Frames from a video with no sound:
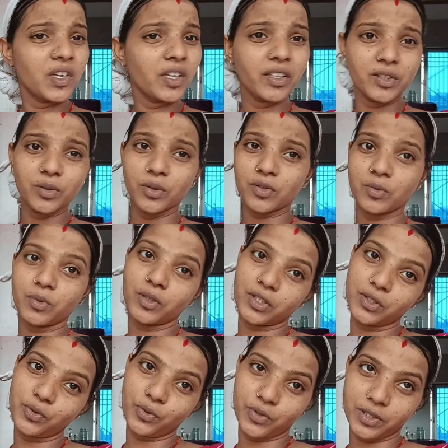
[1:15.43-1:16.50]
क्योंकि दोस्तों
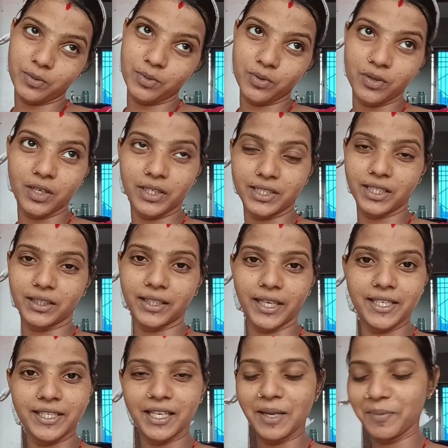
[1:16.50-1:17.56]
बहुत ज़ोर से भूख लग जाता
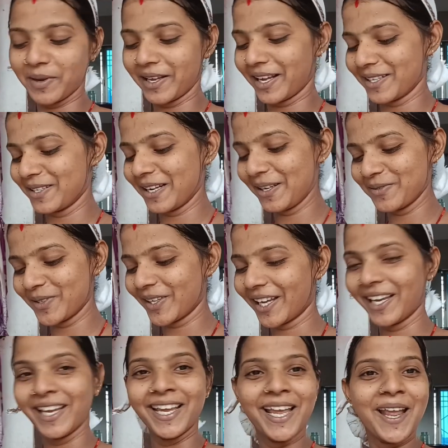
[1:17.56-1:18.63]
है इसलिए मैं आज नहीं भूखी